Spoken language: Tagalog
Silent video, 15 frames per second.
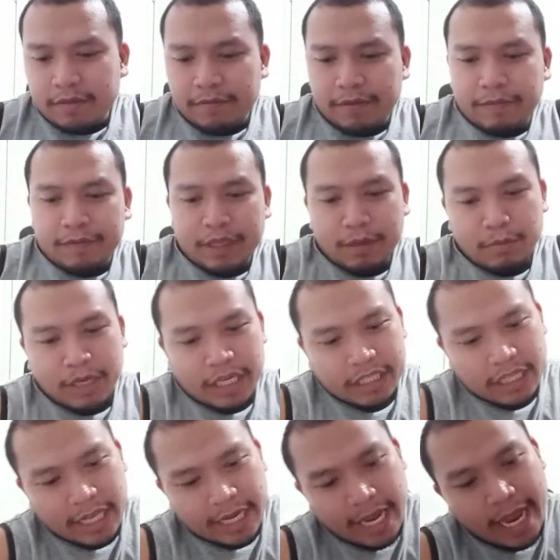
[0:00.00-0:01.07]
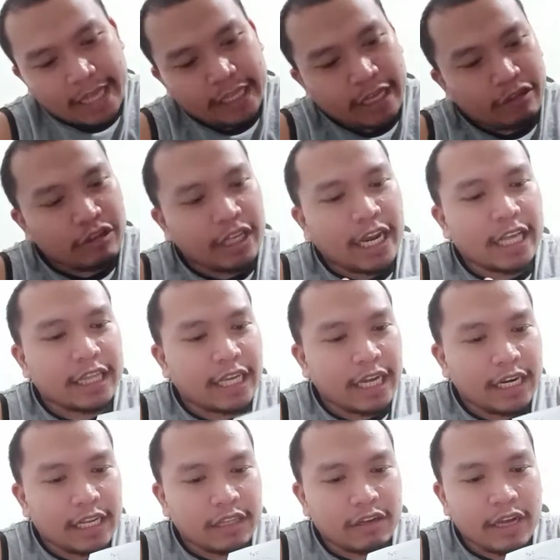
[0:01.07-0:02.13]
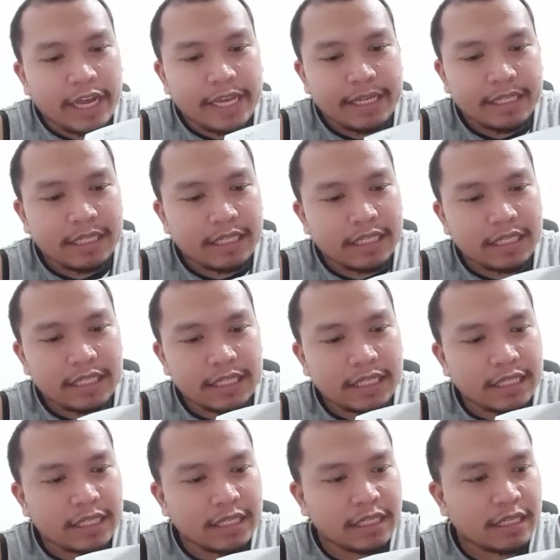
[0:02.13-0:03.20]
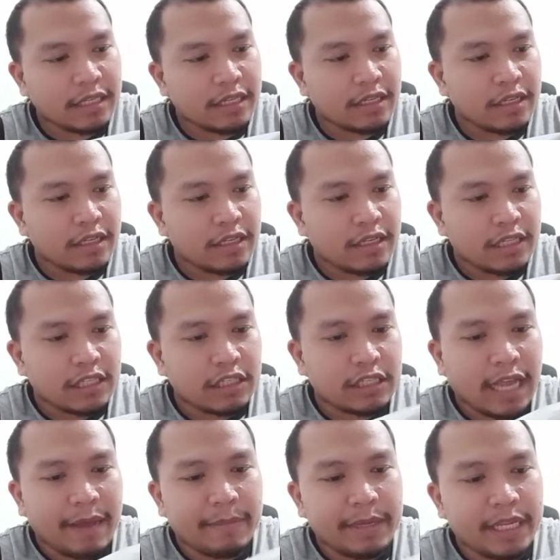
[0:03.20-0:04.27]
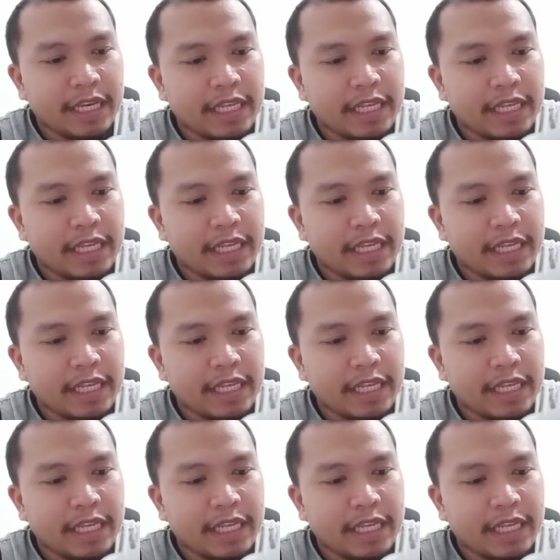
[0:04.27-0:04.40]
15 minutes lang yata yung tinatagal nito guys. Nasabi niya